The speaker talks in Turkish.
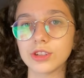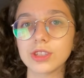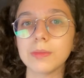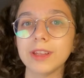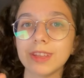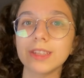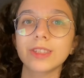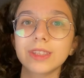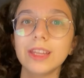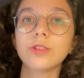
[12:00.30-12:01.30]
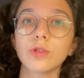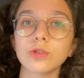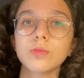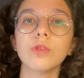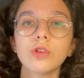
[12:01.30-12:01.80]
çıksa bile testleri
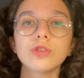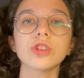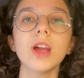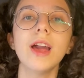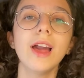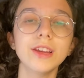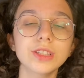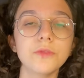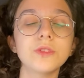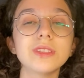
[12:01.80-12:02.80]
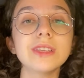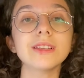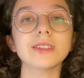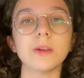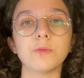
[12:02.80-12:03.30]
çözdüğümü görünce işte fiziği
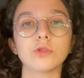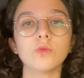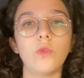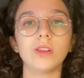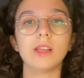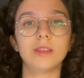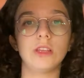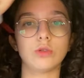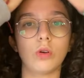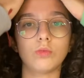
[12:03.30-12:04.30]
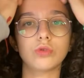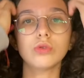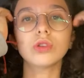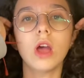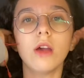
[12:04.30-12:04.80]
nasıl yapıyorsun falan diye sormuştunuz.